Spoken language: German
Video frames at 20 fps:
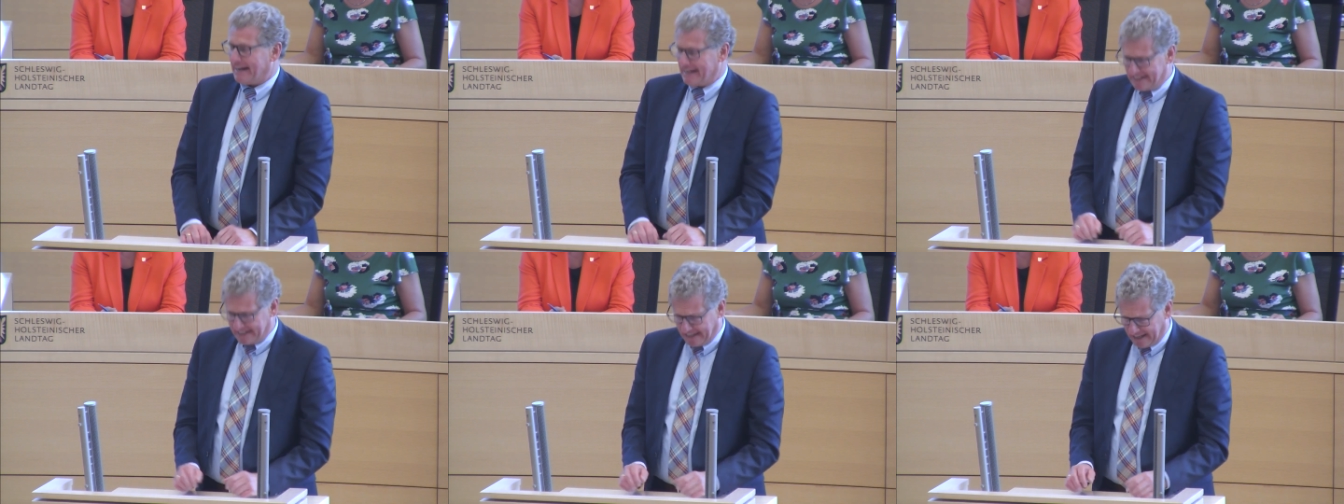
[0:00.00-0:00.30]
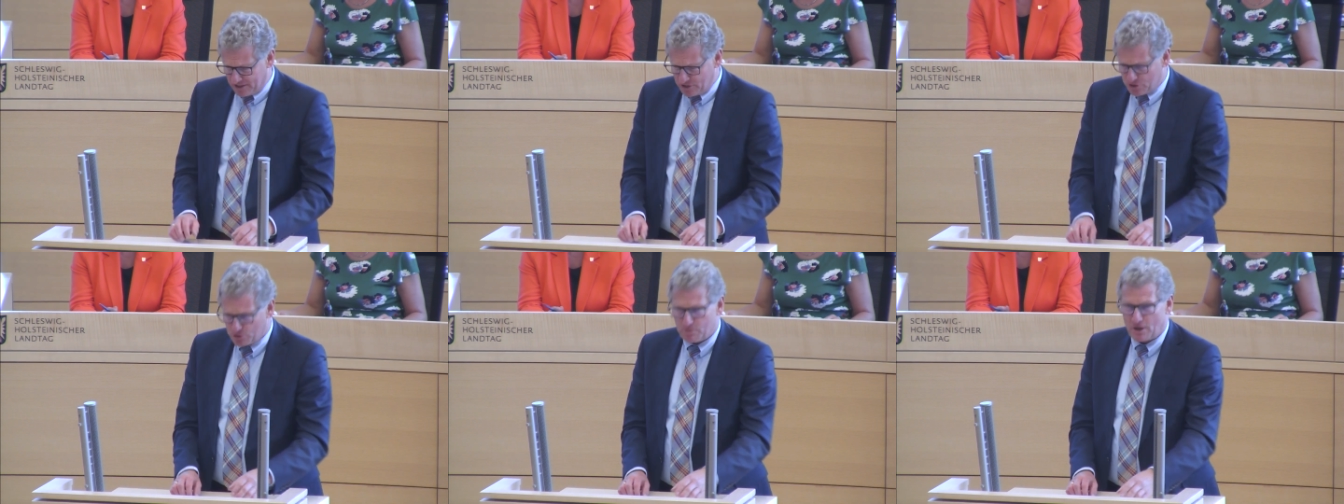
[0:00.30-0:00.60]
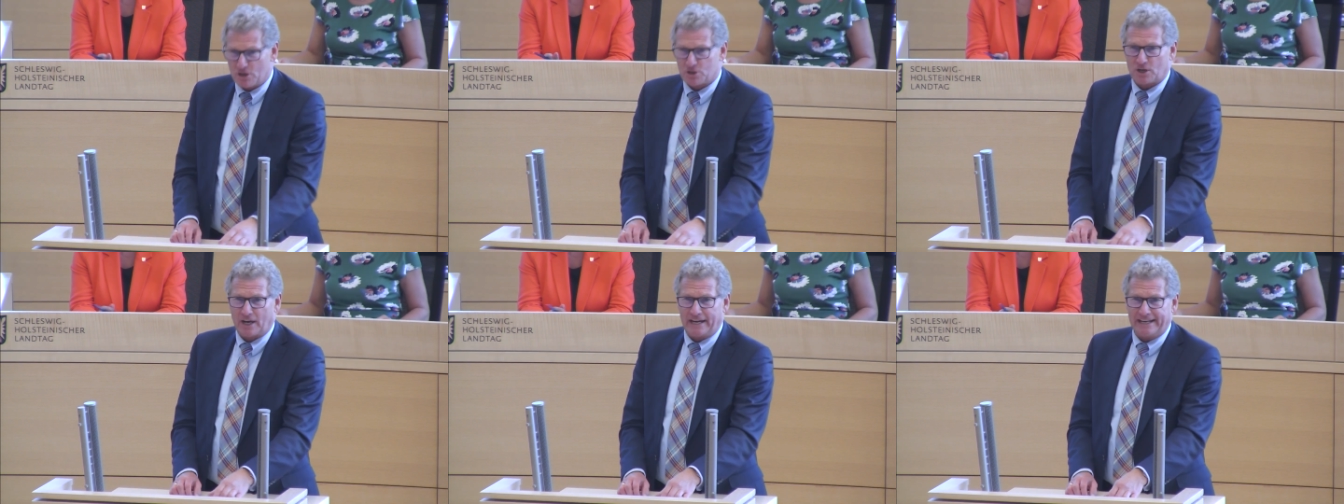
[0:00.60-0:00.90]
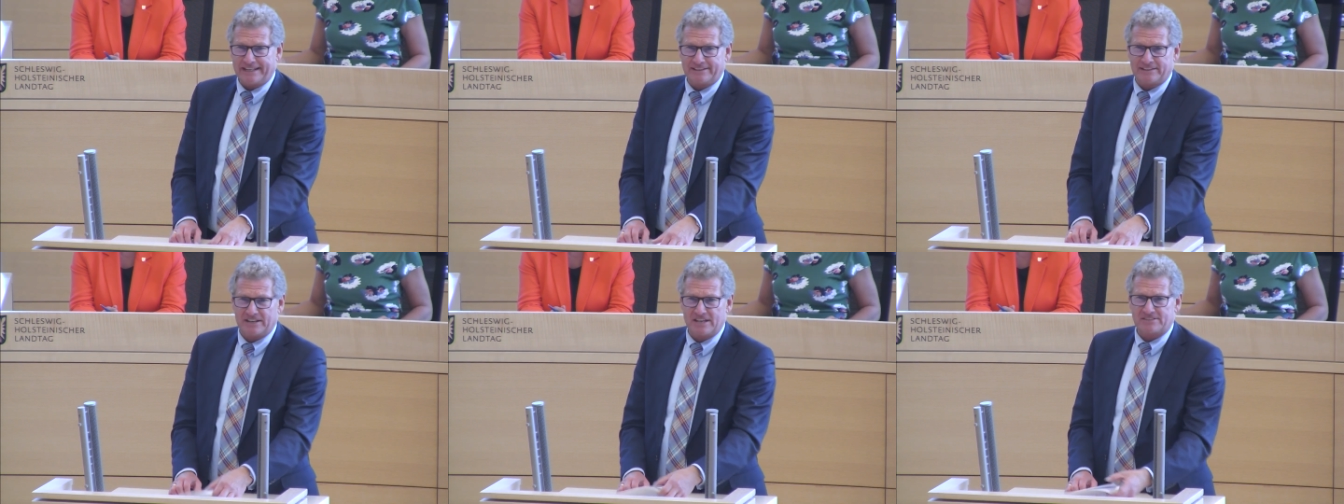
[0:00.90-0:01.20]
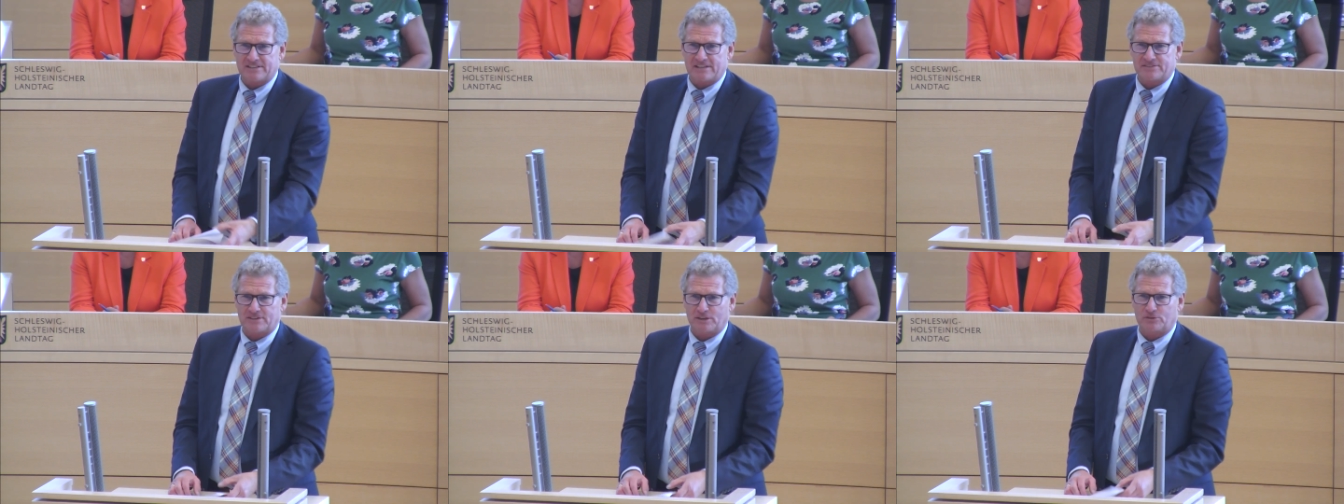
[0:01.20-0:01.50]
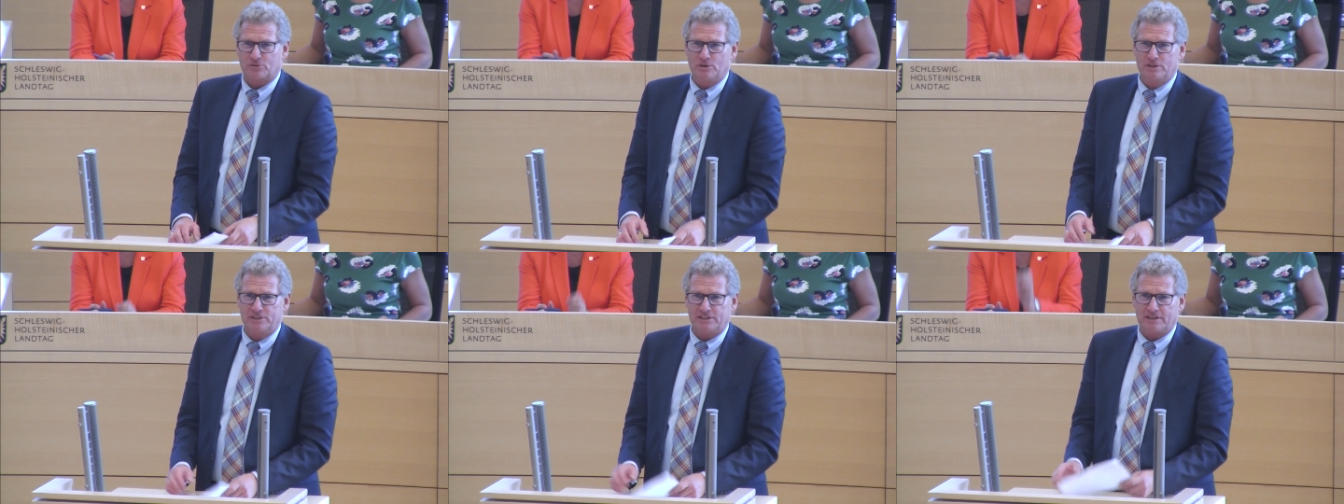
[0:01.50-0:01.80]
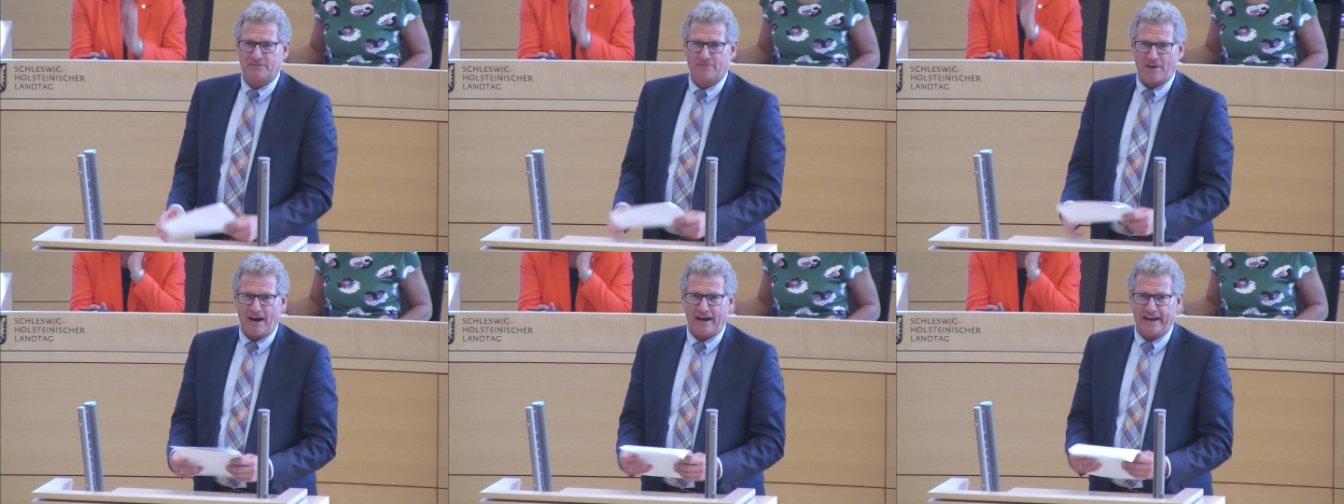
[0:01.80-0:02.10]
weil grenzüberschreitend ist das
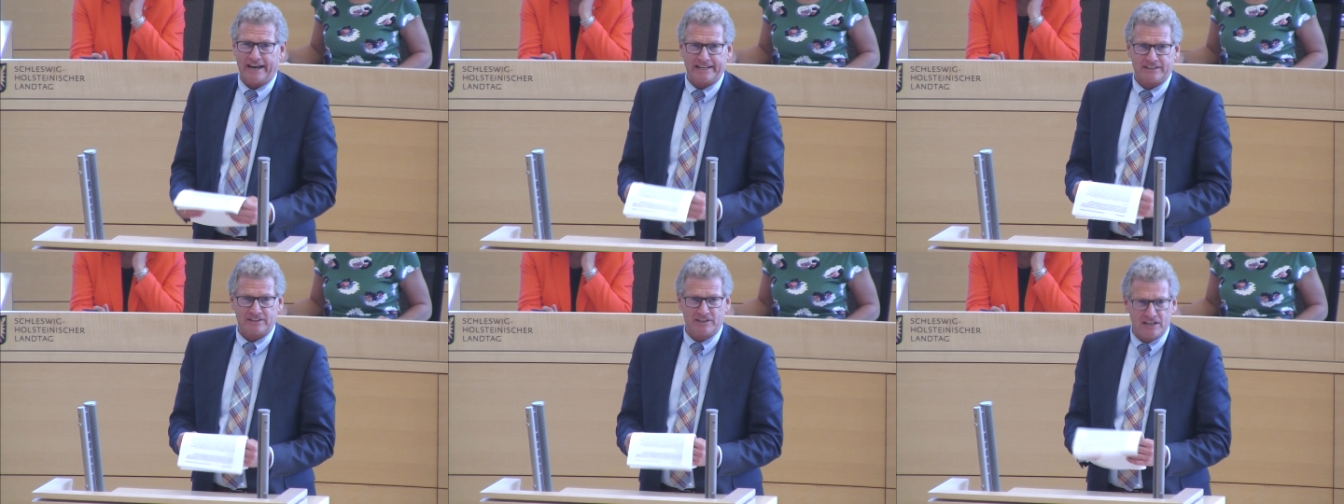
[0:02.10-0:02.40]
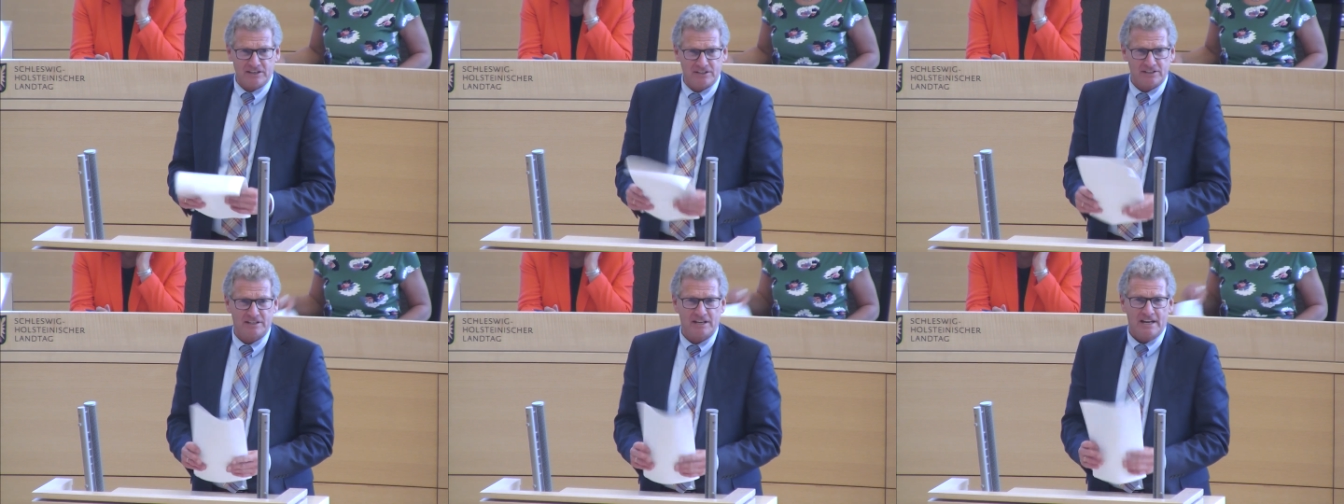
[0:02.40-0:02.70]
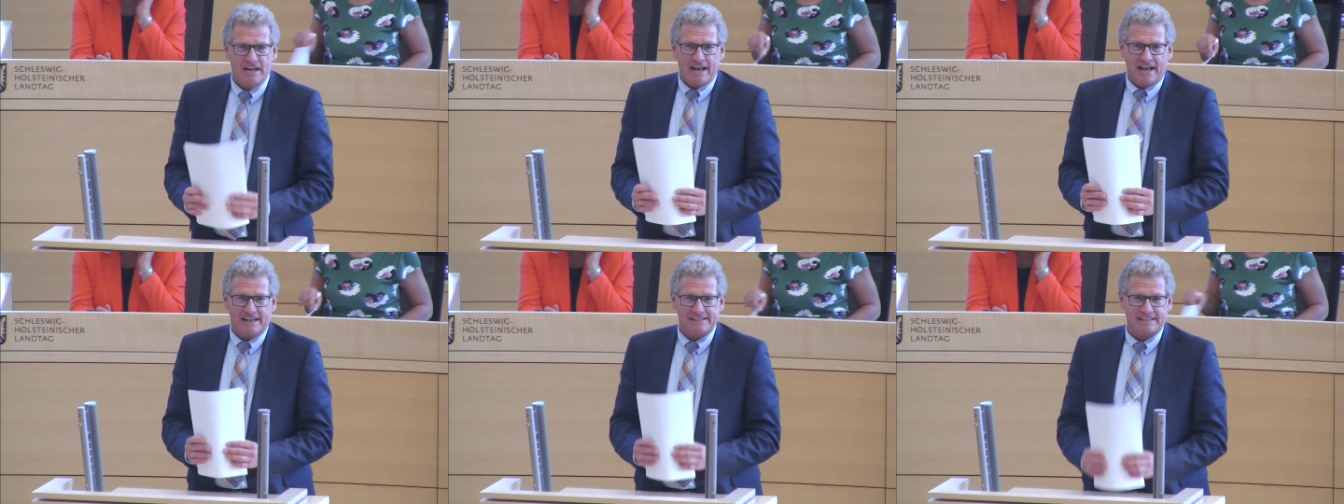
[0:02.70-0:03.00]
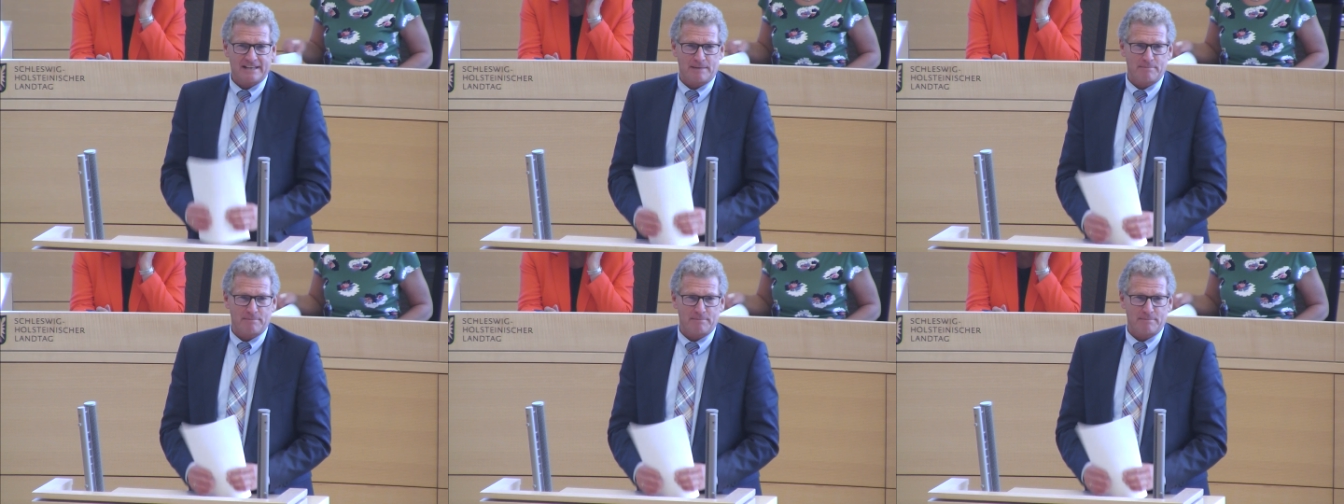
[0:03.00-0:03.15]
natürlich in Wahrheit nicht.